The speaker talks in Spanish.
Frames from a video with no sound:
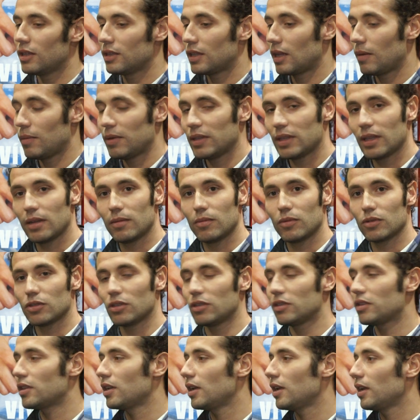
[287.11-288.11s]
también tenemos
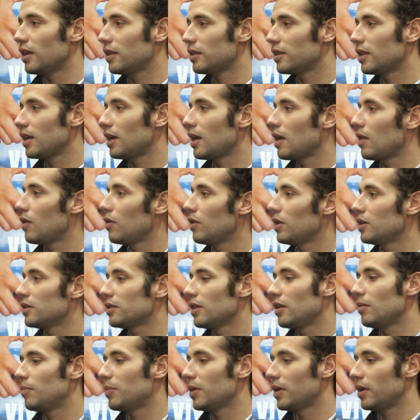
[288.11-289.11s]
entrenadores
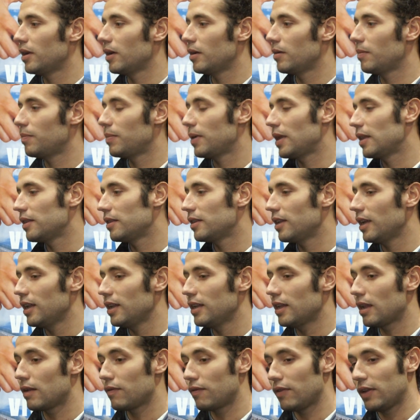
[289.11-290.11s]
del primer plantel
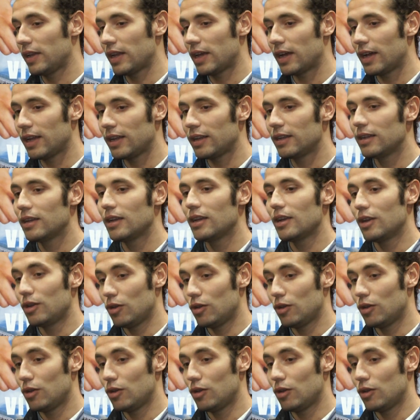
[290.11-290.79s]
y al final